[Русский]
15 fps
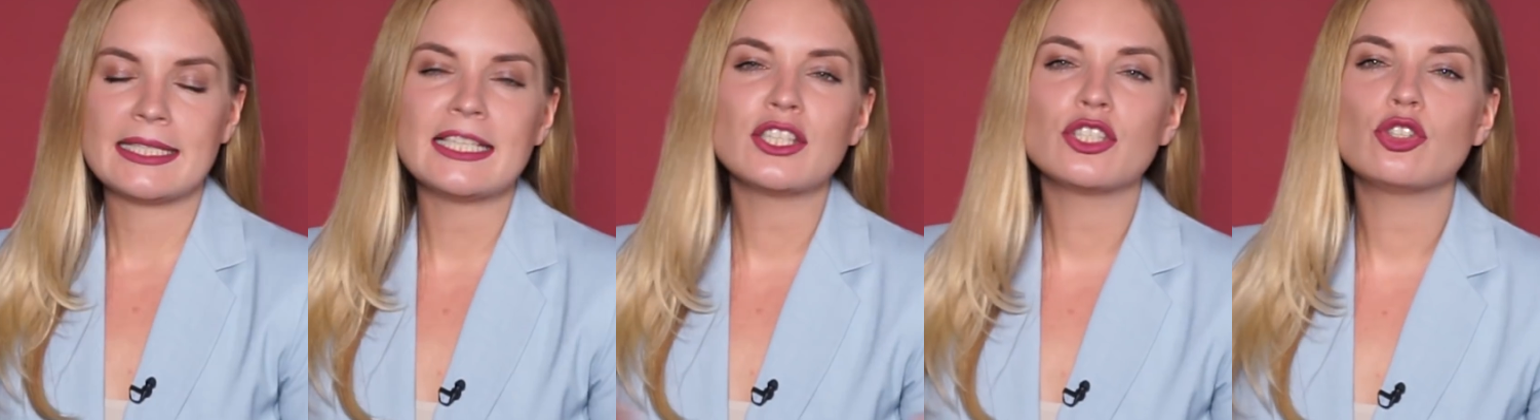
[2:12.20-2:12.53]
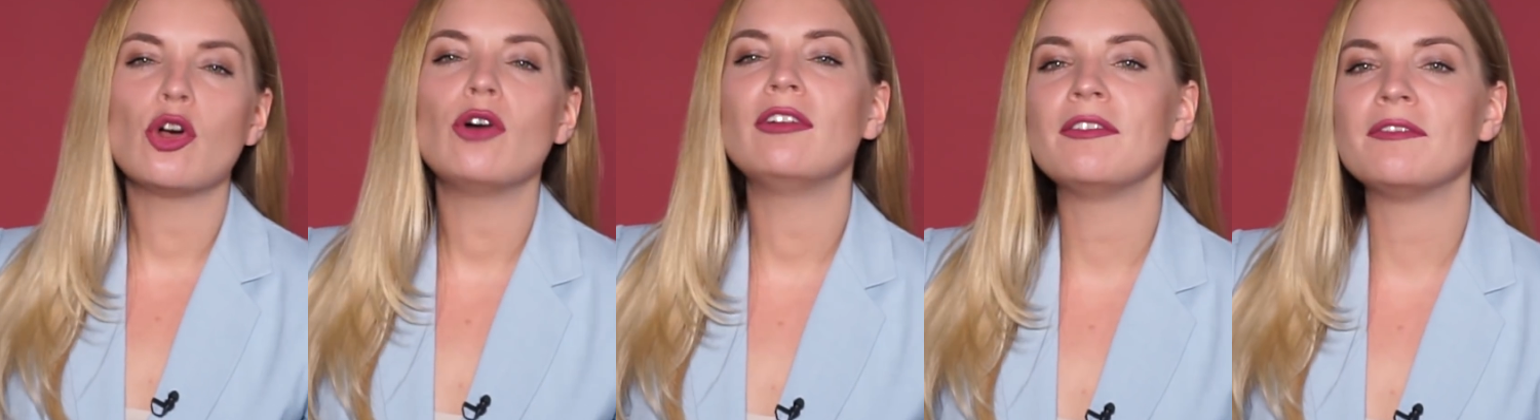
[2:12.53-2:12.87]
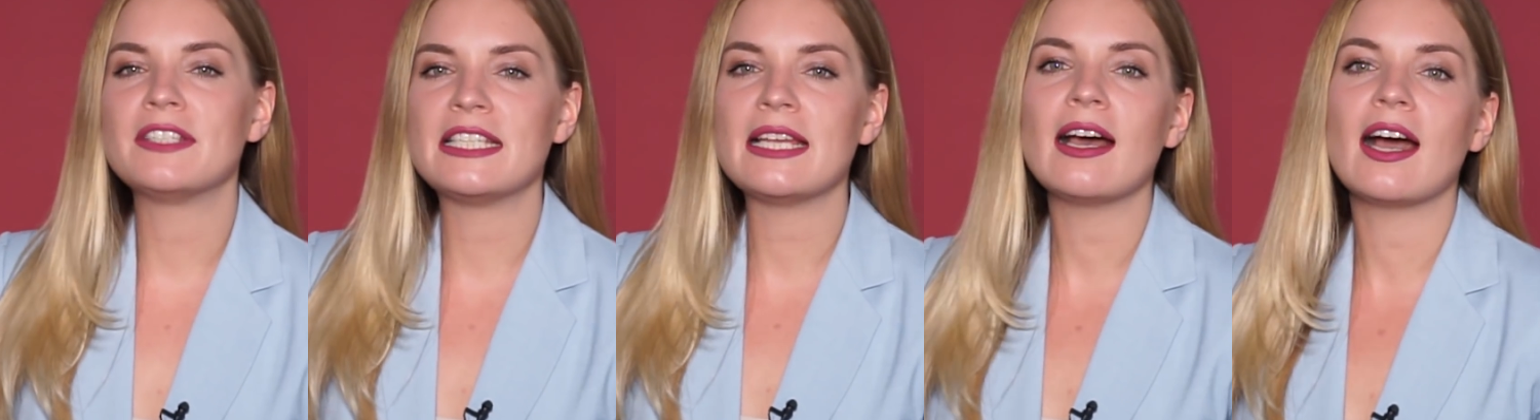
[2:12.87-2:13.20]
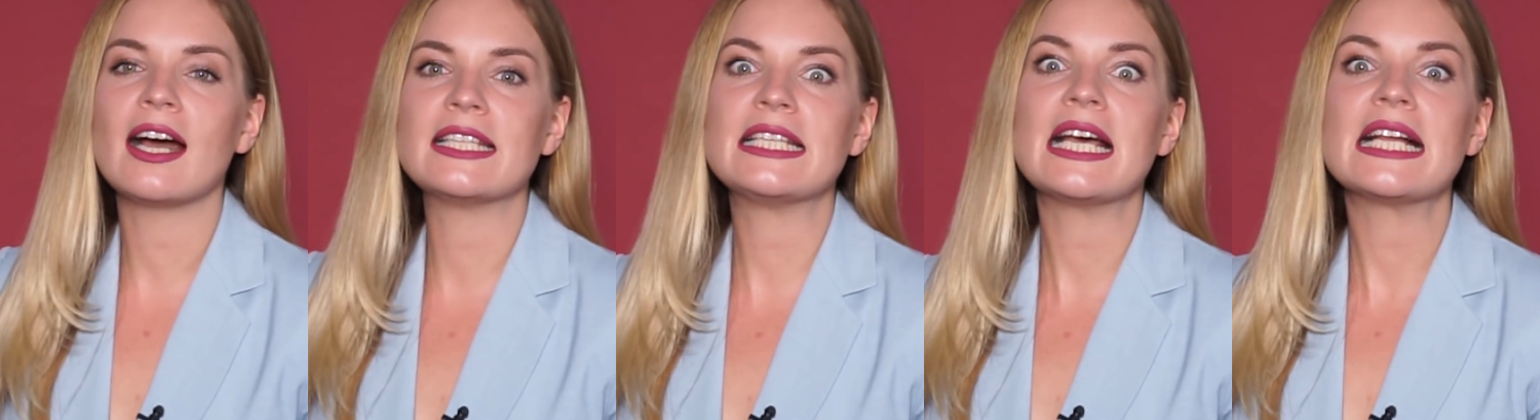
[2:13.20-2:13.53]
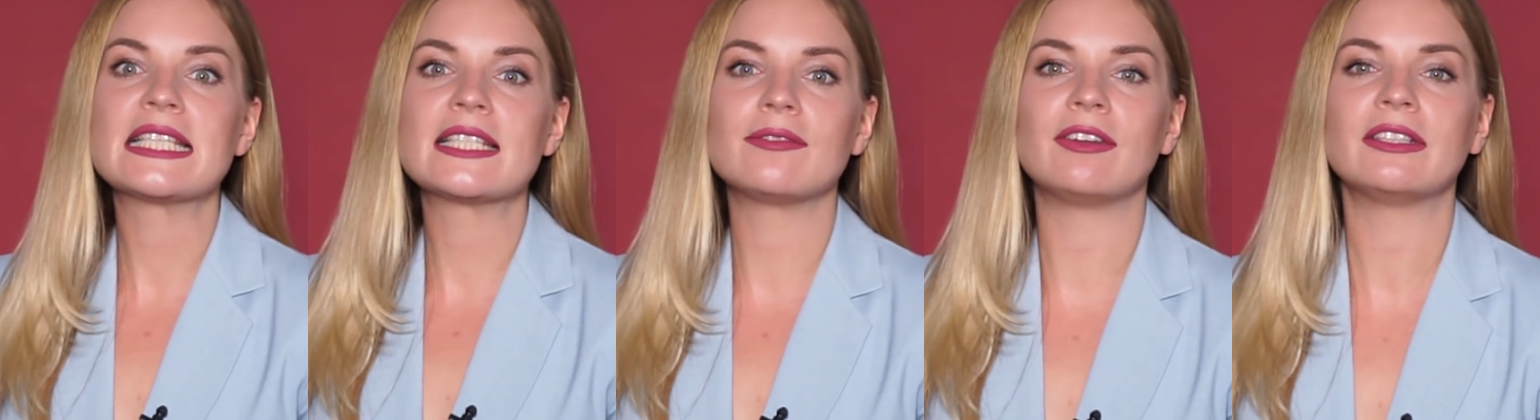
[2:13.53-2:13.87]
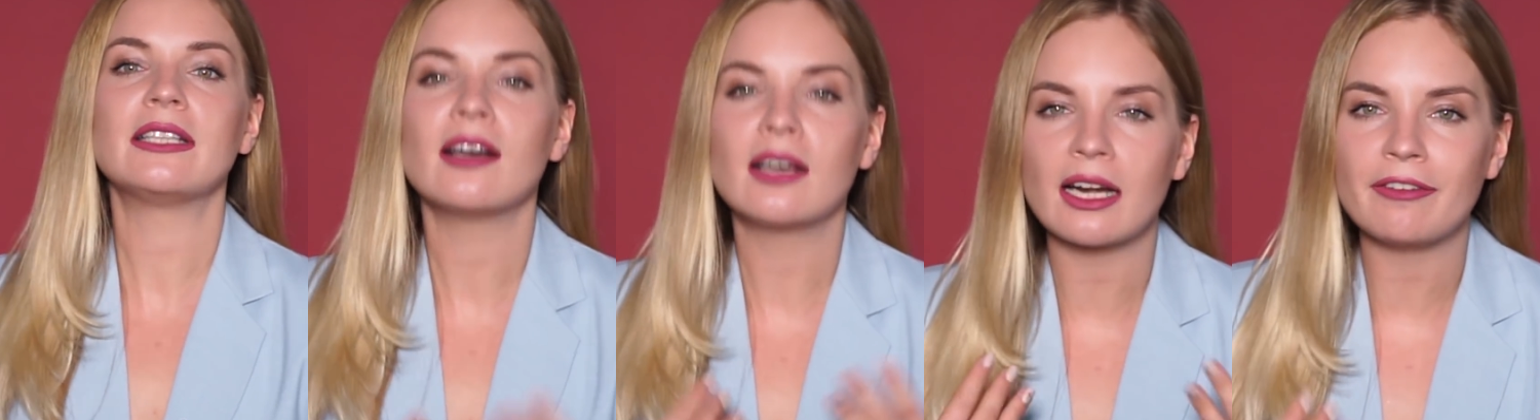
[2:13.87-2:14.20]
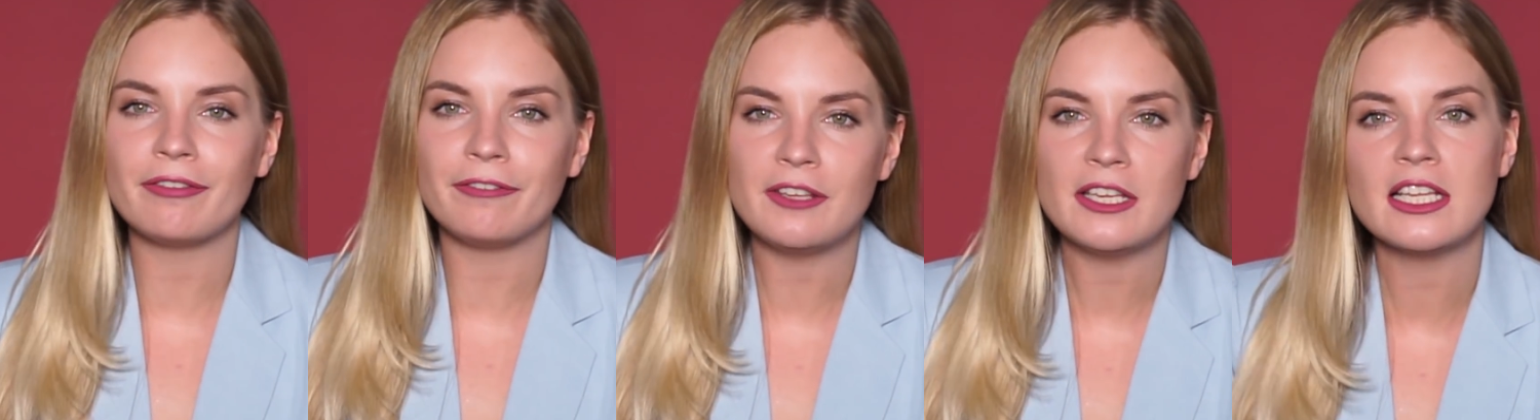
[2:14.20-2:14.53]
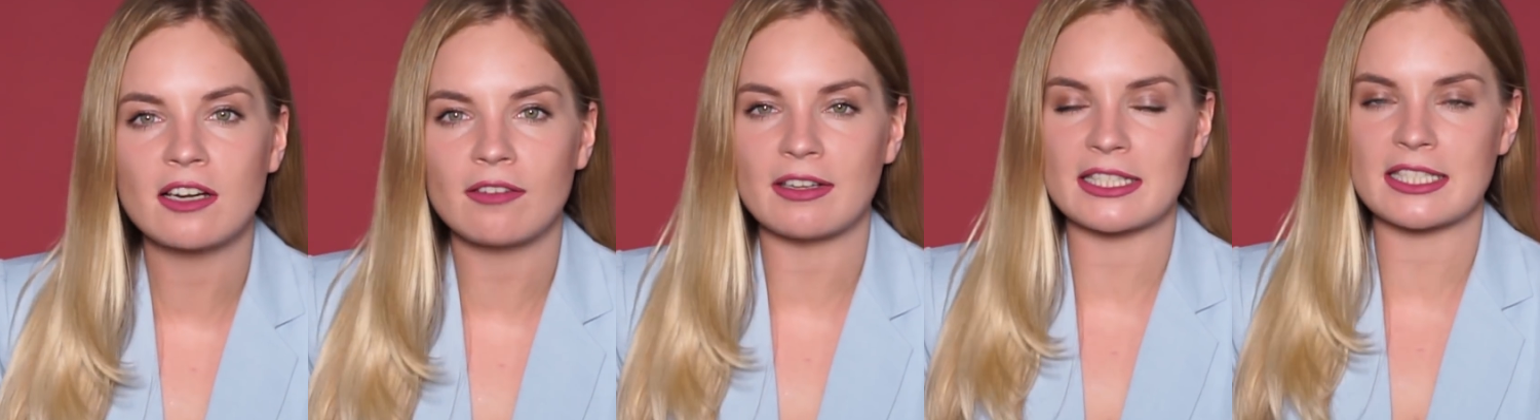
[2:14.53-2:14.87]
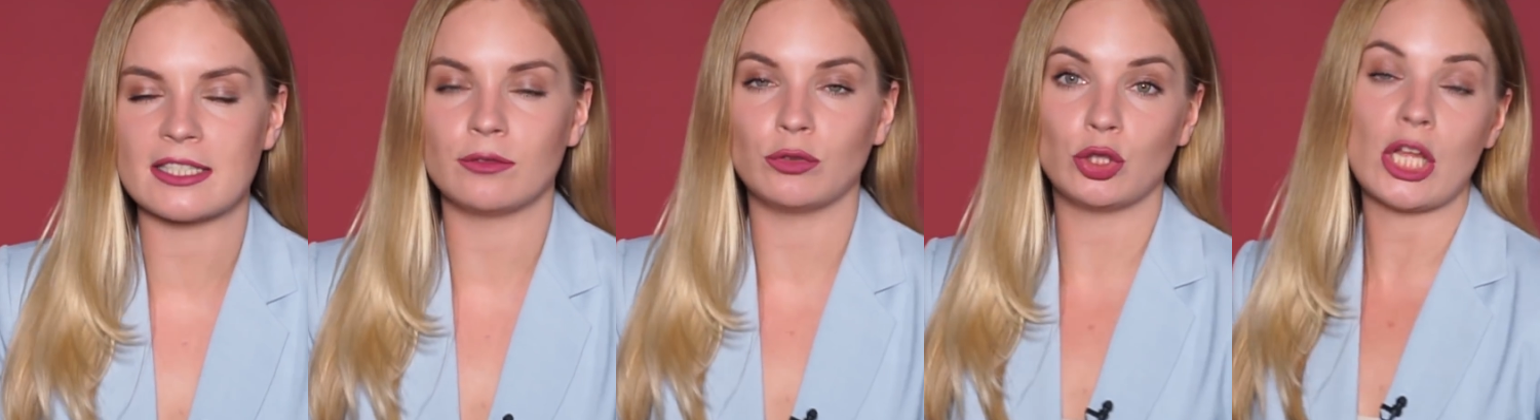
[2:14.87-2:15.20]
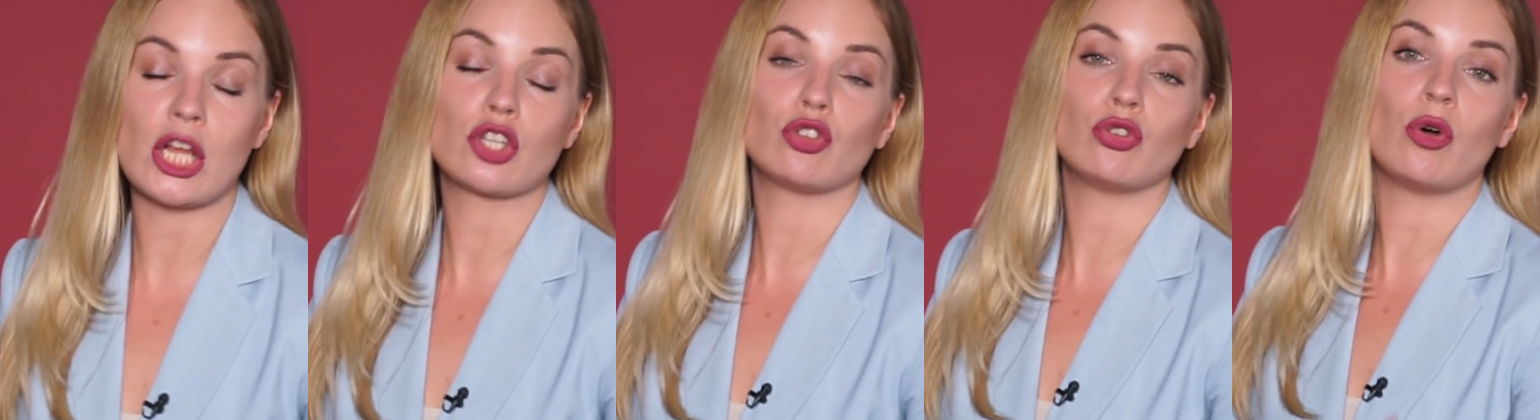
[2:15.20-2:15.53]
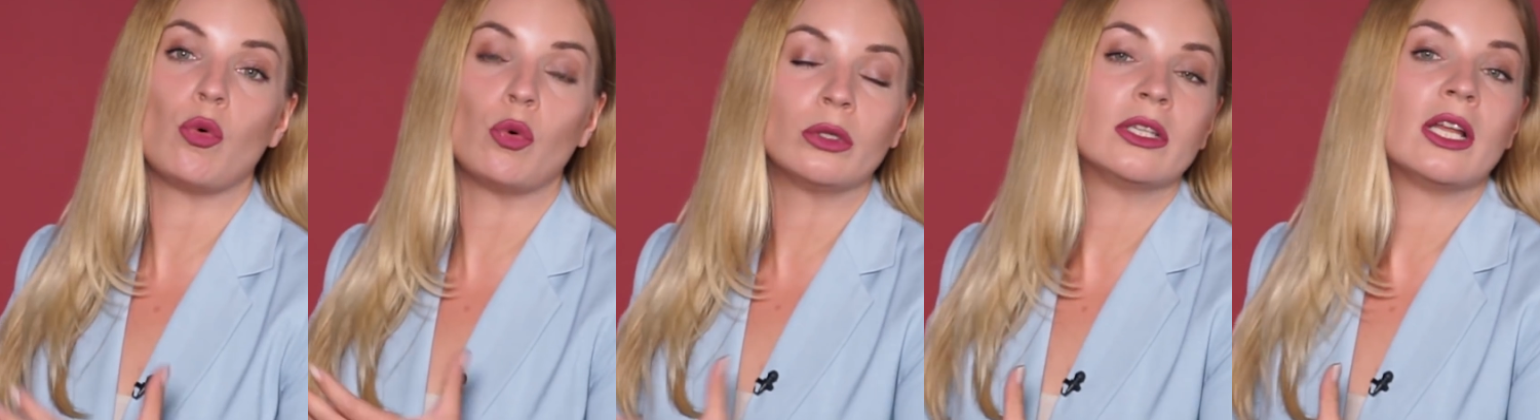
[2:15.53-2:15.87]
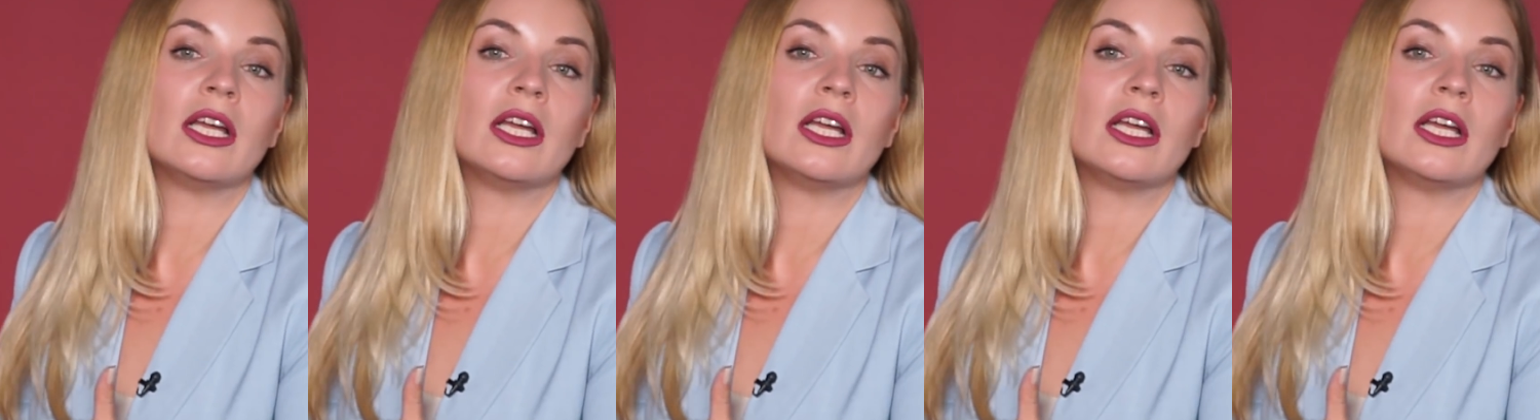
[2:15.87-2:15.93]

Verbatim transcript: С Сенцовым все хотят сфотографироваться, вот даже он